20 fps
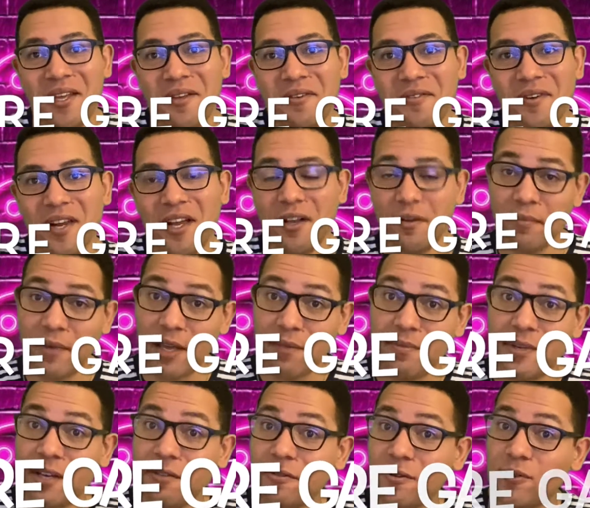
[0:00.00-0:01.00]
Voilà, ben
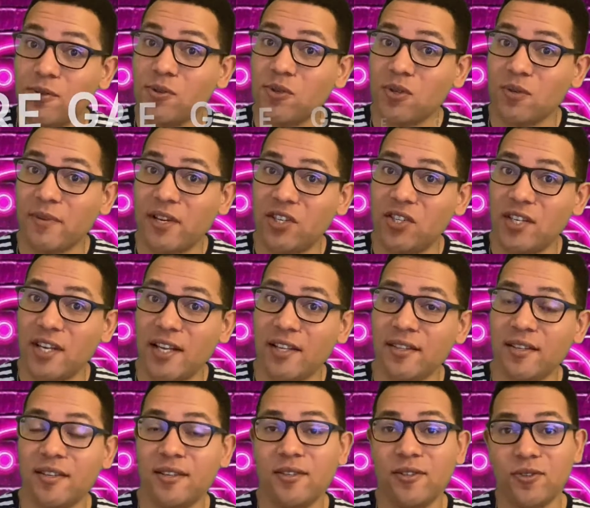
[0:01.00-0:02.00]
bienvenue sur ma
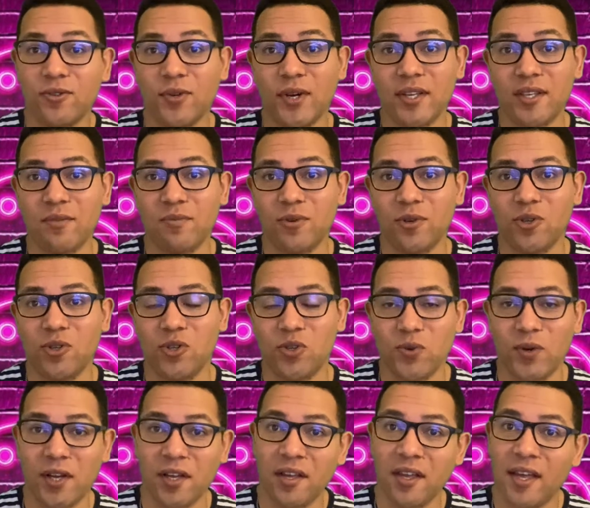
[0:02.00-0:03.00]
chaîne, toi qui me
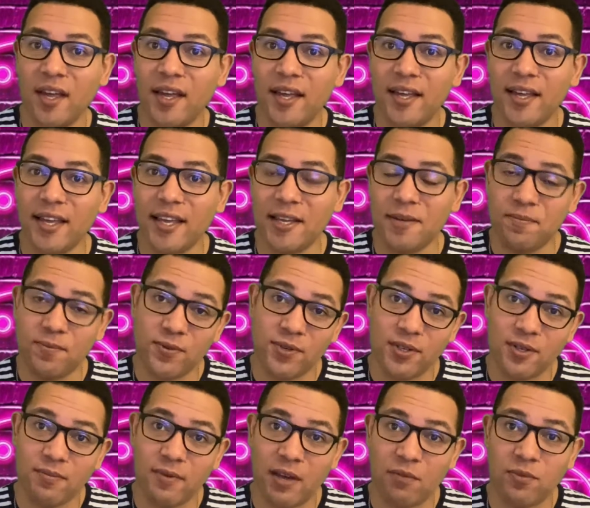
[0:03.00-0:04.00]
rejoins, et
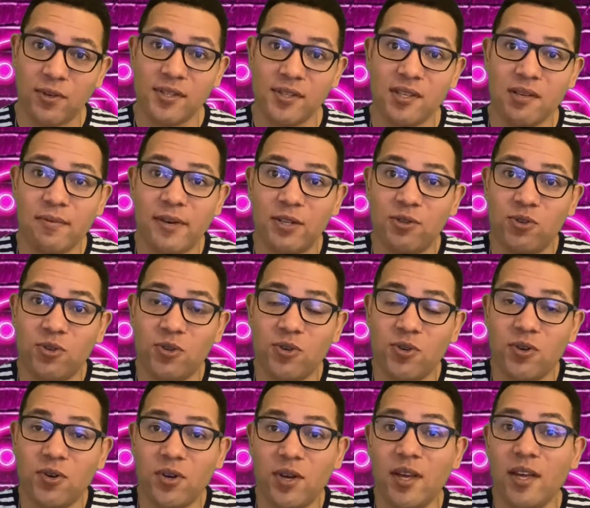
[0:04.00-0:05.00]
puis ben moi c'est Mathieu,
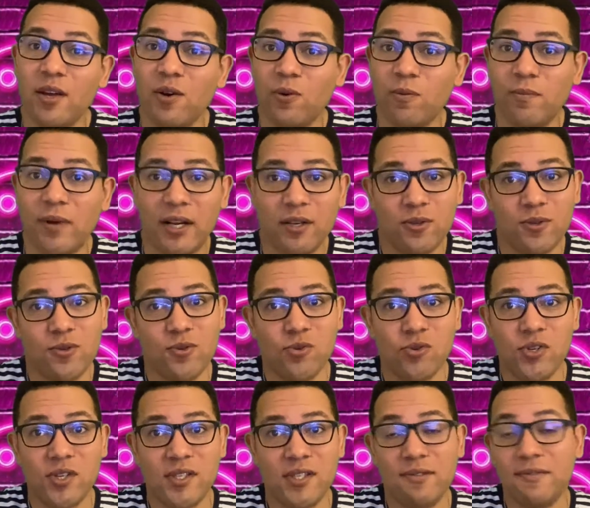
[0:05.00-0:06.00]
et on parle de
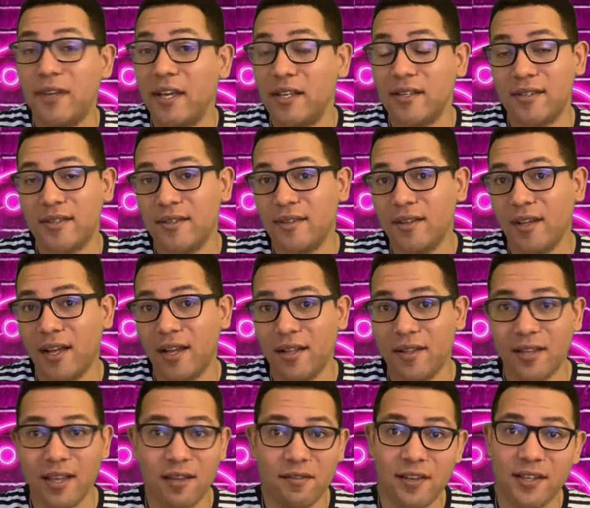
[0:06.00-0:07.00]
sujets divers à
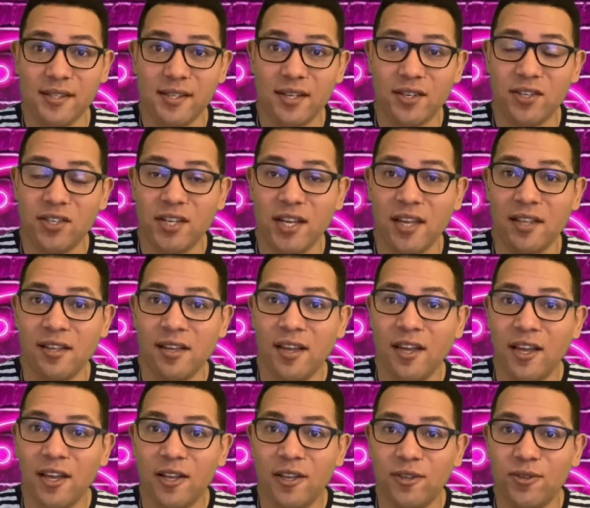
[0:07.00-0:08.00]
travers cette chaîne.
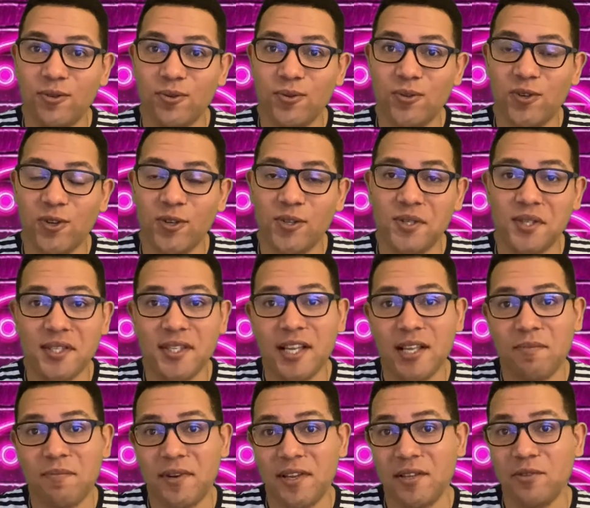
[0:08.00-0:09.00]
Donc euh, si ça
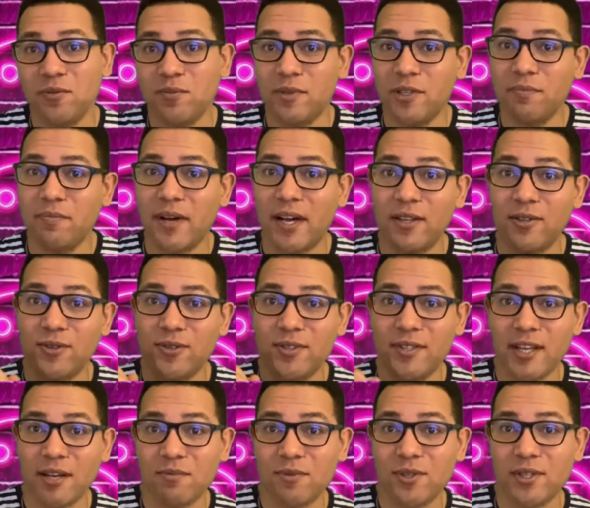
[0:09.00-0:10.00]
te plaît, n'oublie pas de
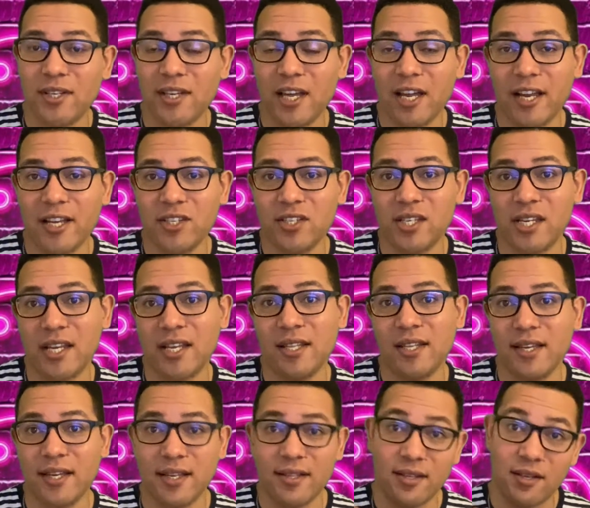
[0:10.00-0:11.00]
t'abonner à la chaîne
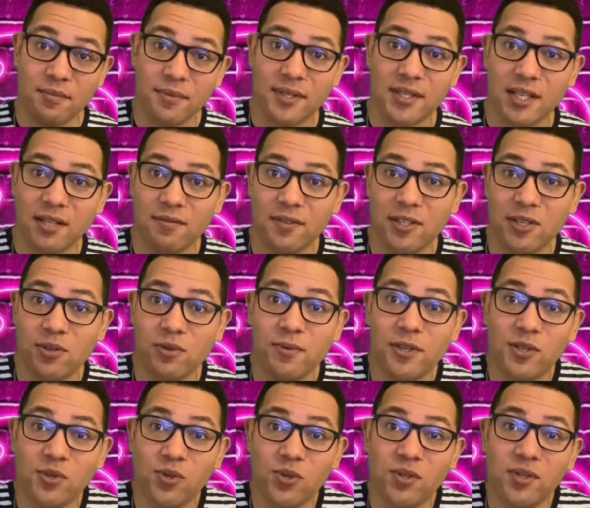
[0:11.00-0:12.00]
et d'aimer cette vidéo
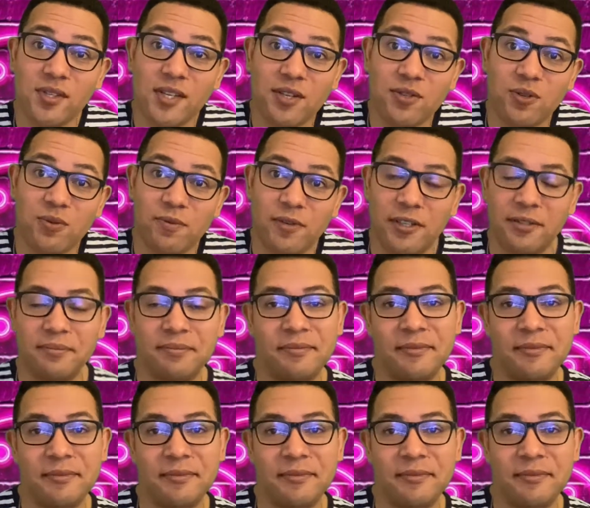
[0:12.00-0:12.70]
bien sûr si elle te plaît.